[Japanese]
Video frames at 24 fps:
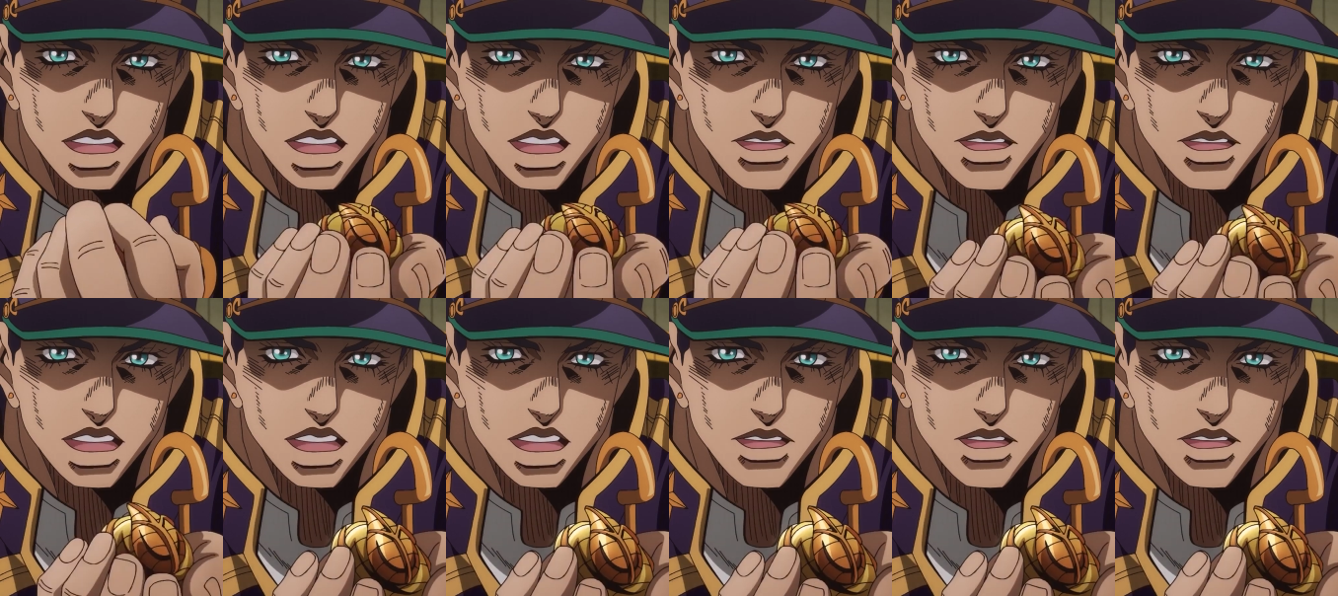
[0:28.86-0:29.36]

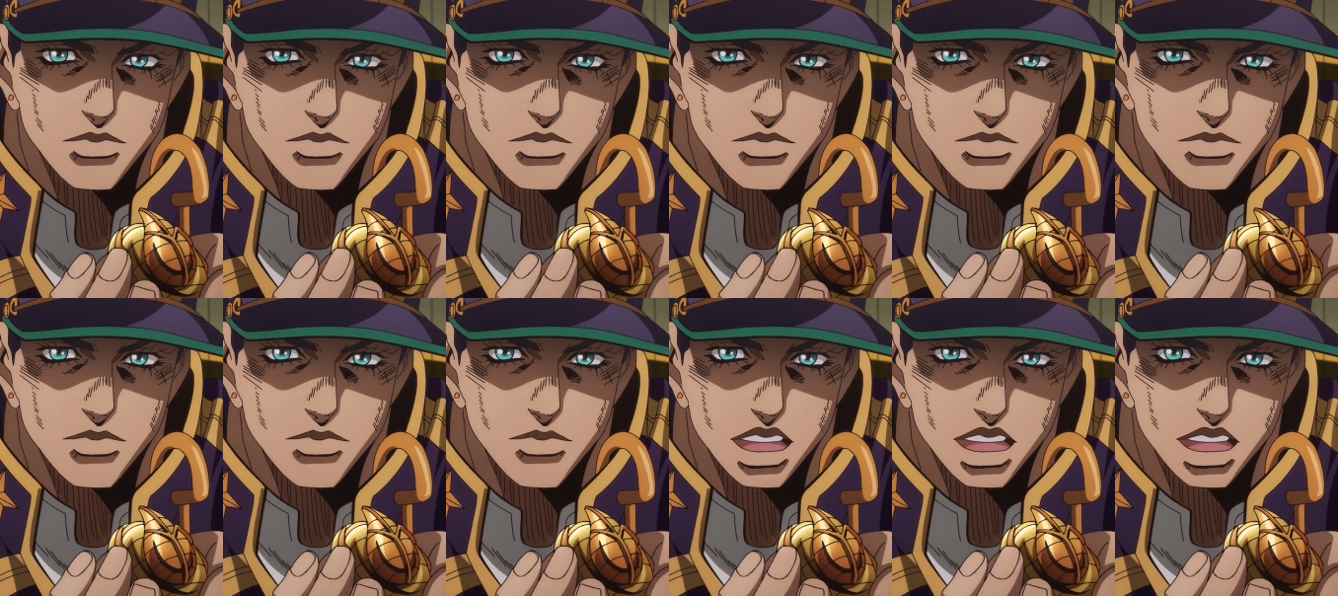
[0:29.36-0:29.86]
これだ。
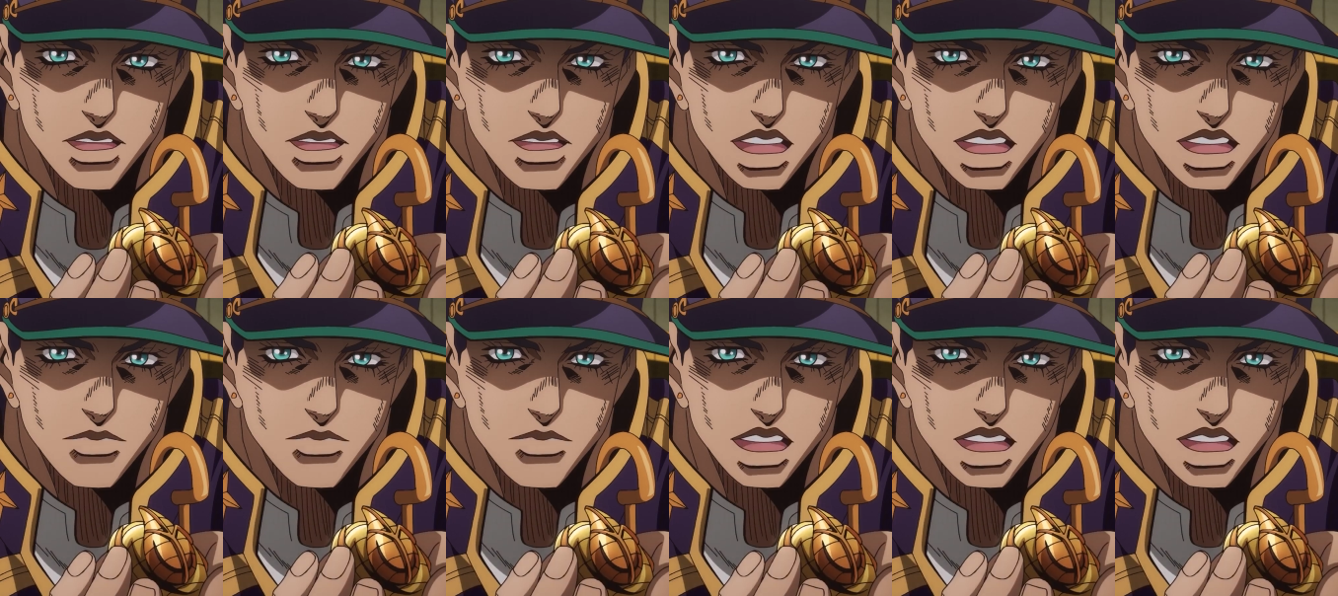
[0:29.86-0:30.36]

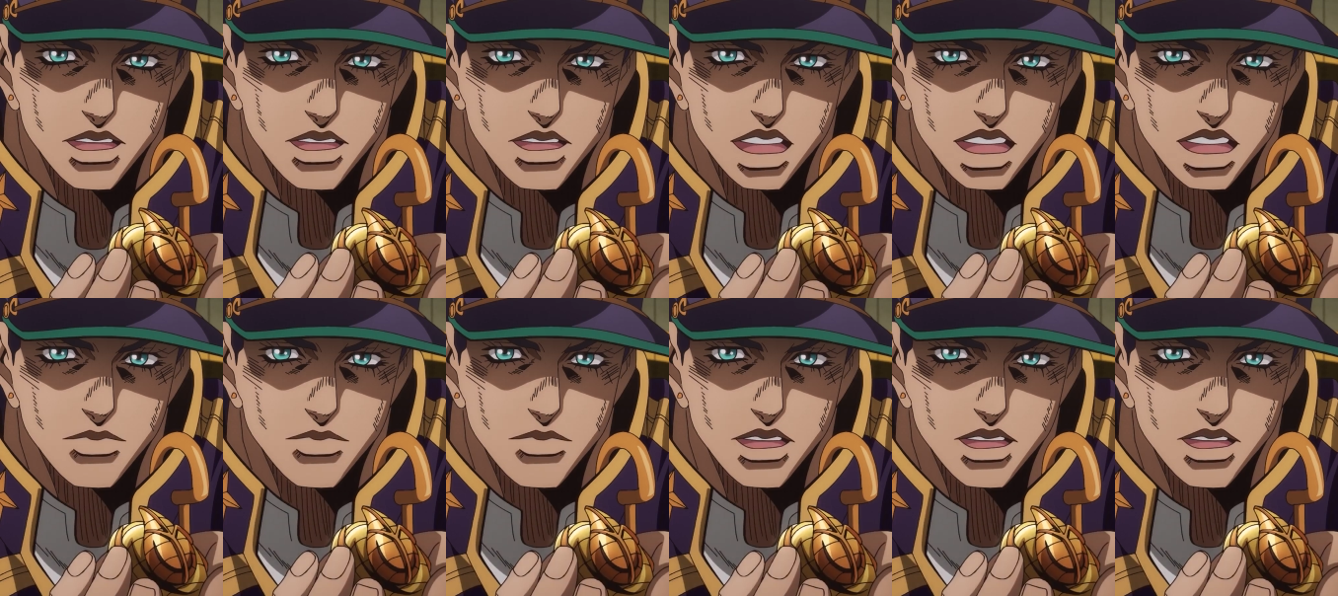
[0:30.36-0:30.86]
転ぶとき
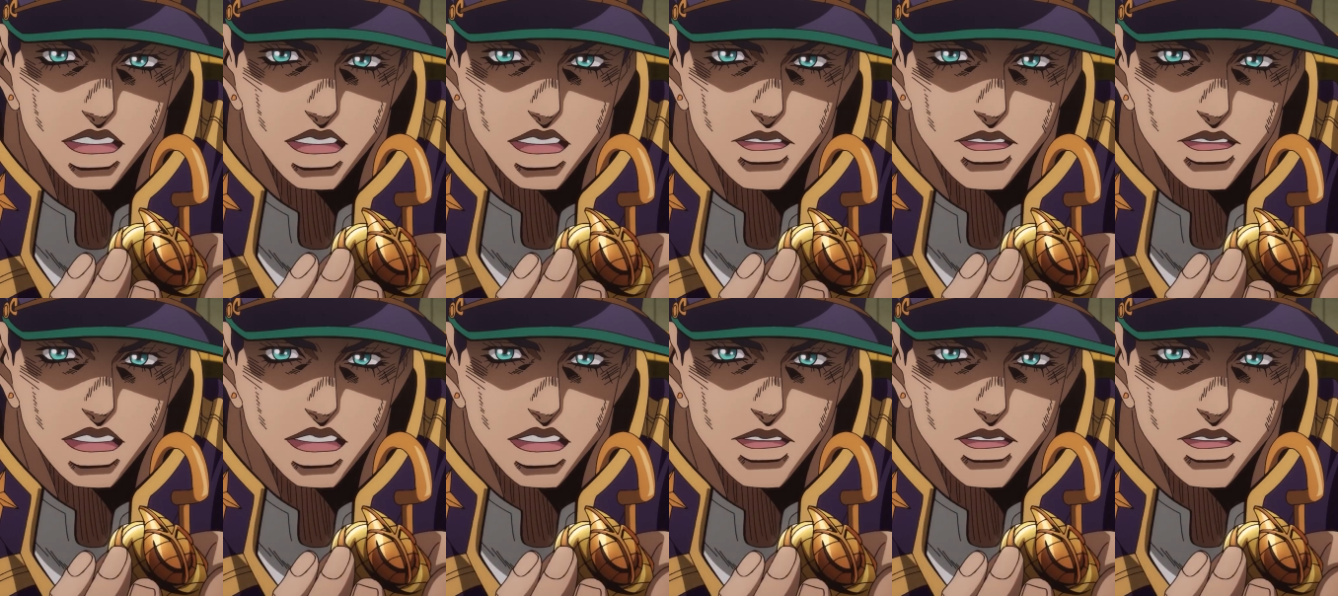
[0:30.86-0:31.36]
は気をつ
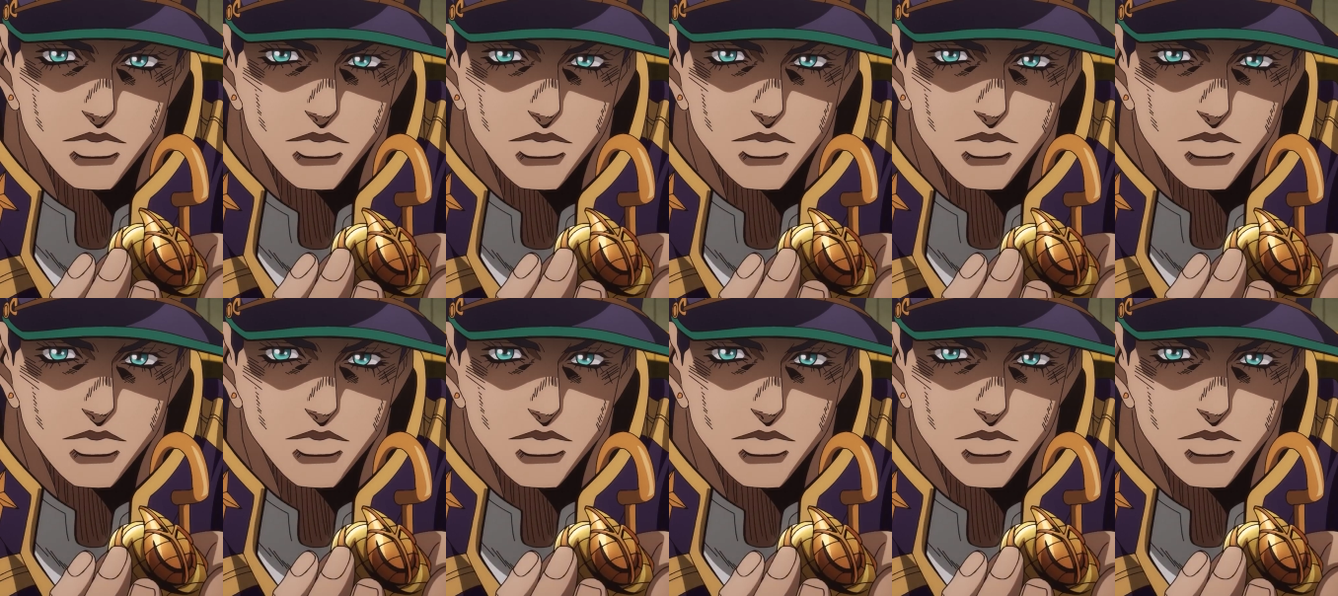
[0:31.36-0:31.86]
けるんだな。
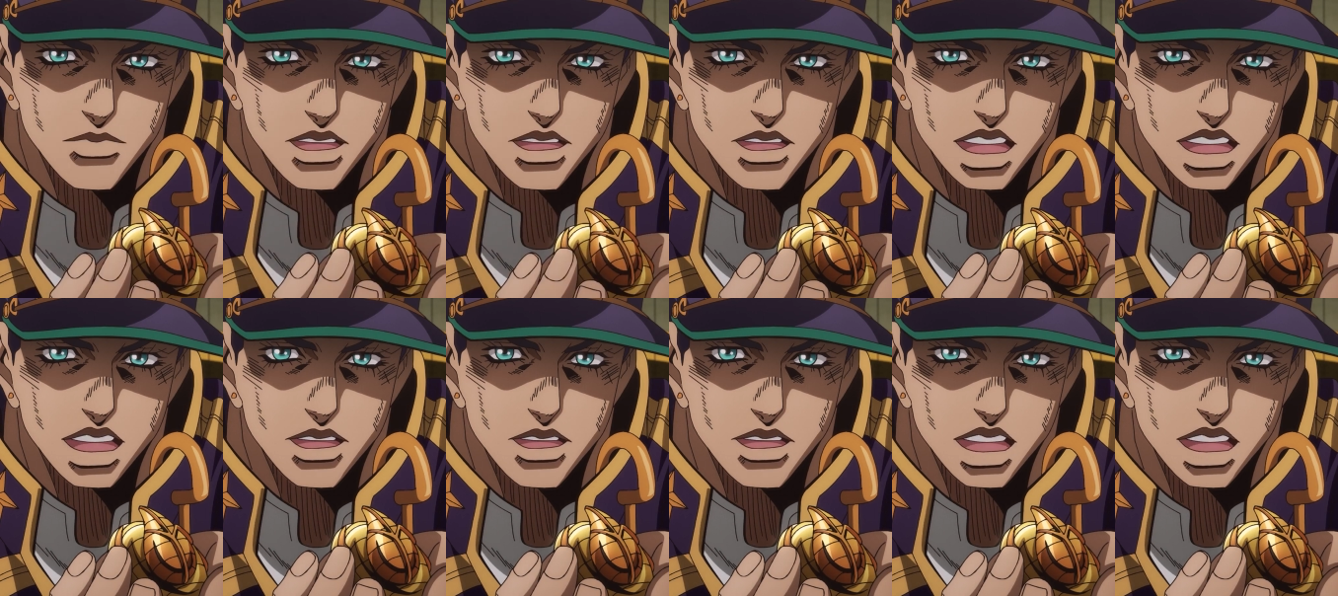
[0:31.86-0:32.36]

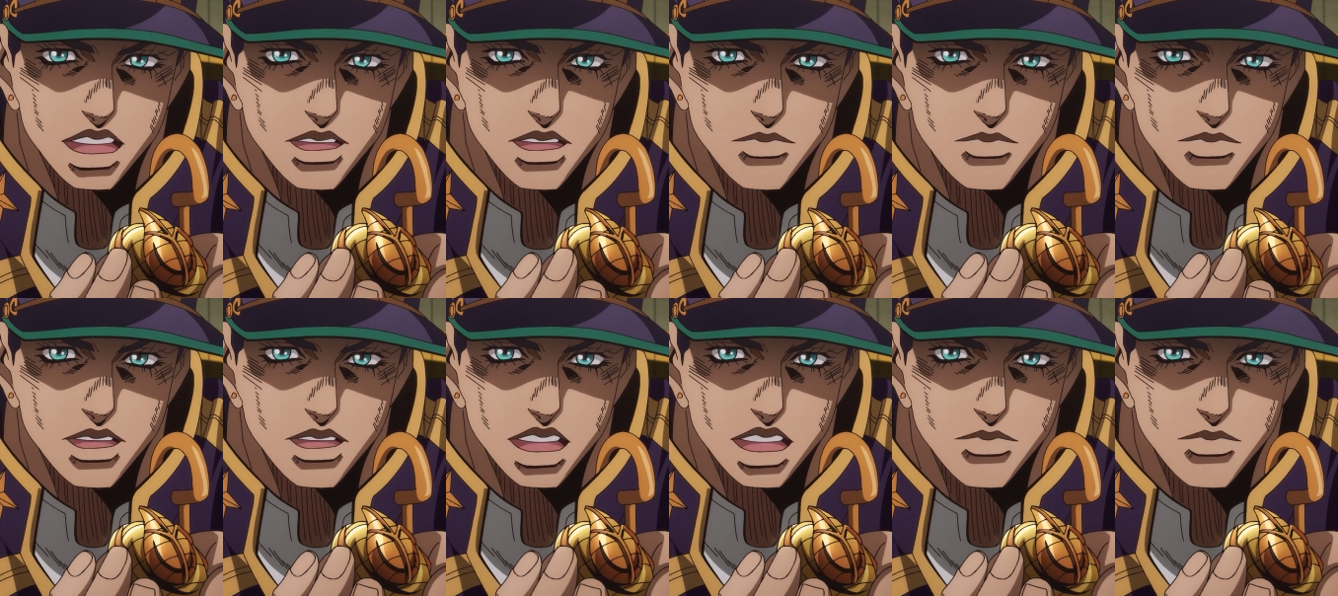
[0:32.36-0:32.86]
これを
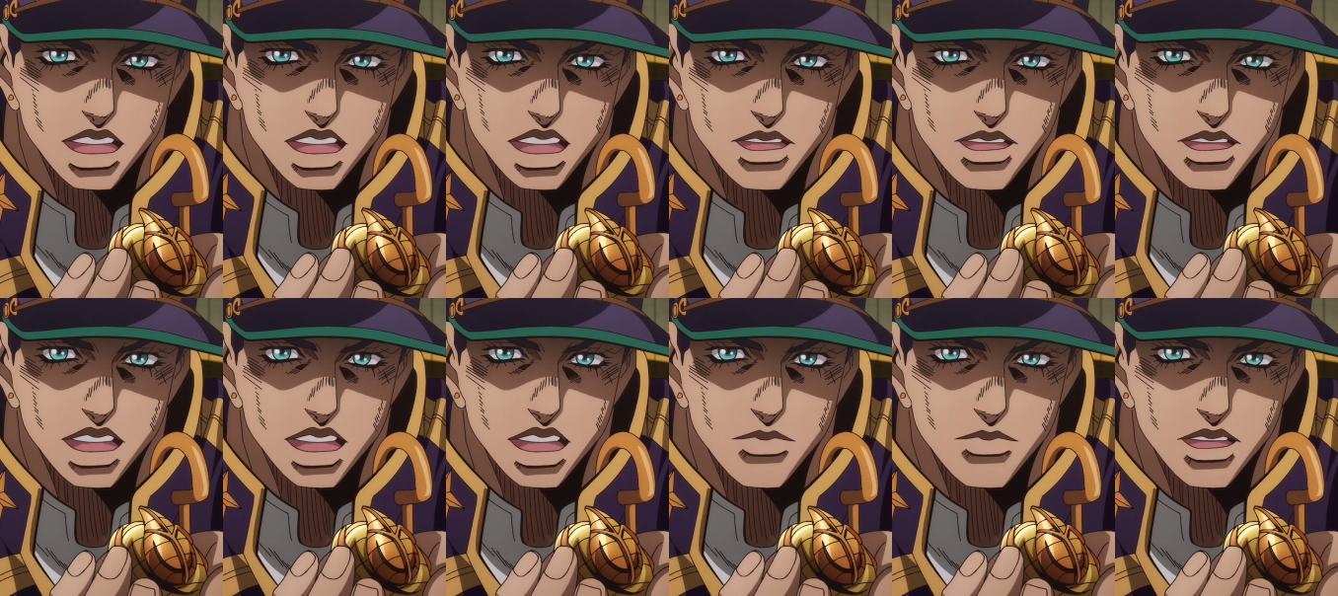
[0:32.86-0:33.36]
吹っ飛ばした
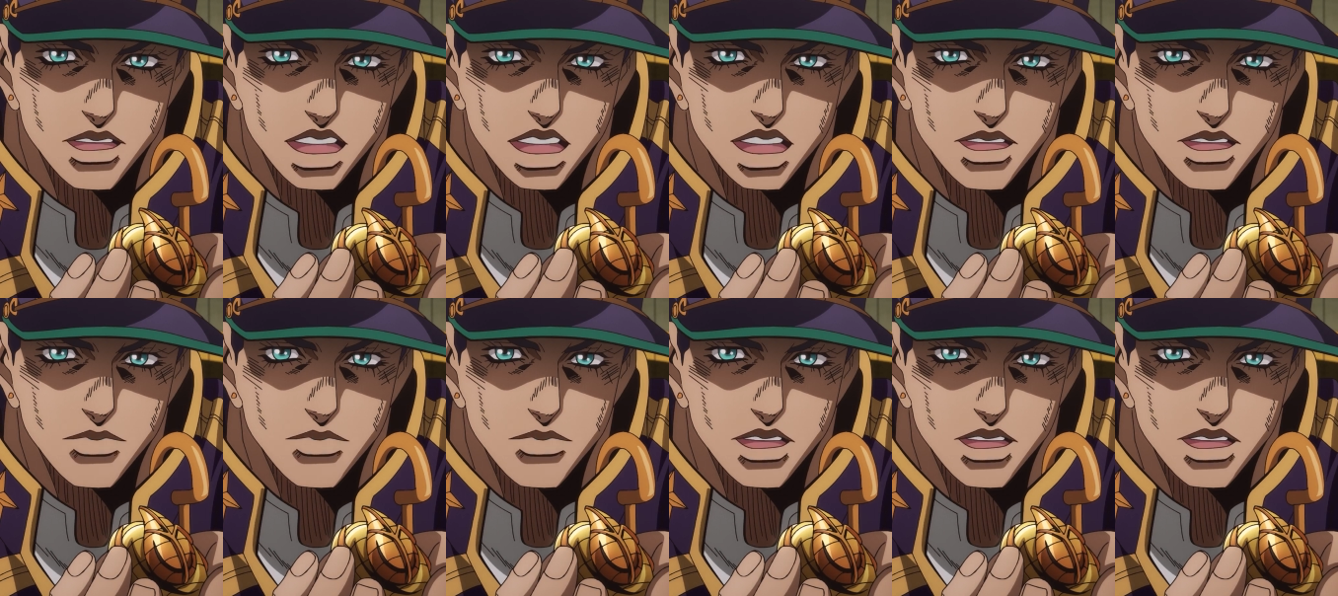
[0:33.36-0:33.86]
りなくし
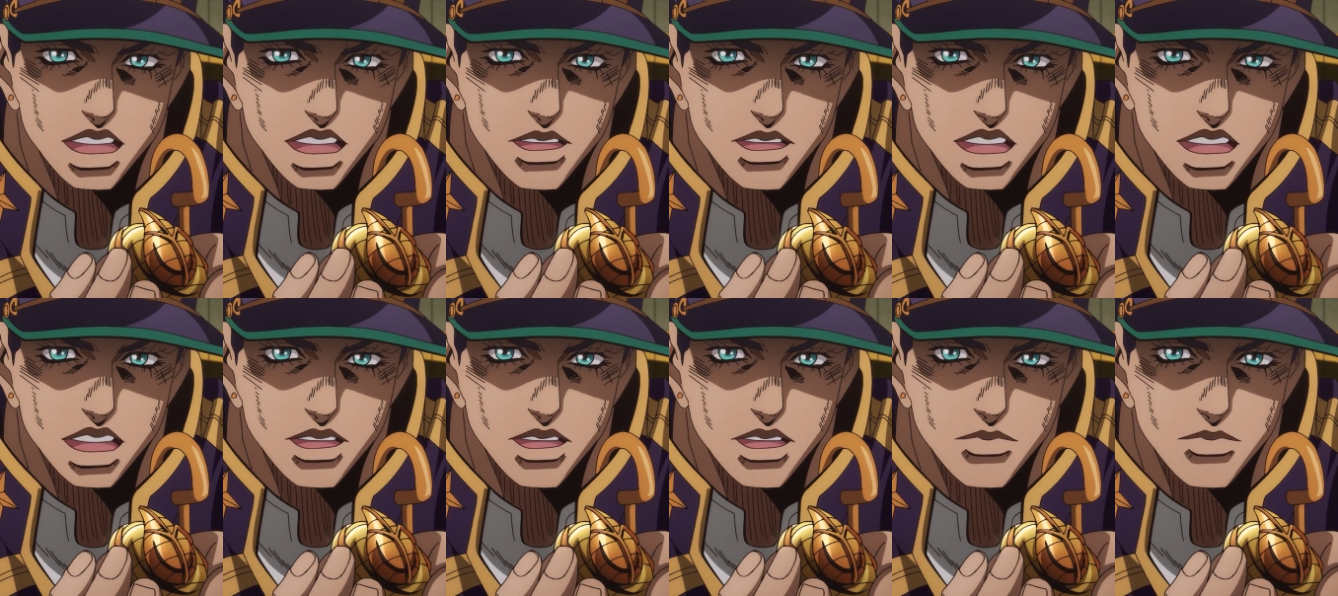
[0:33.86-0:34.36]
たりしたら
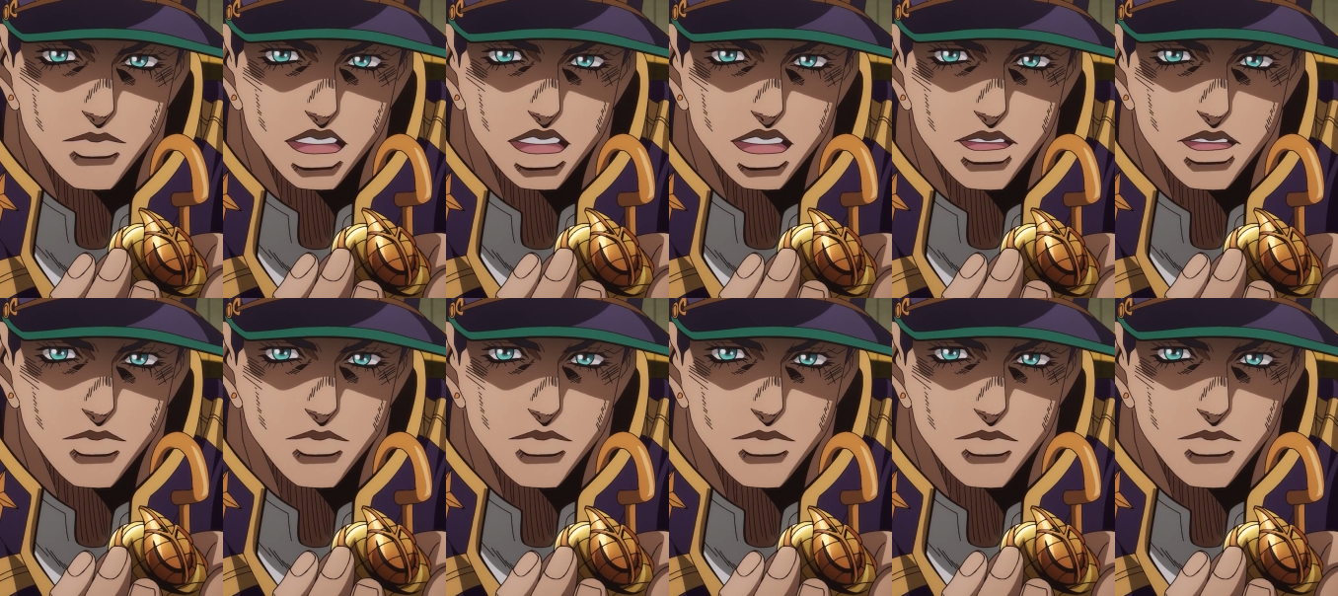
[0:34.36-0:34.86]
どうするんだ。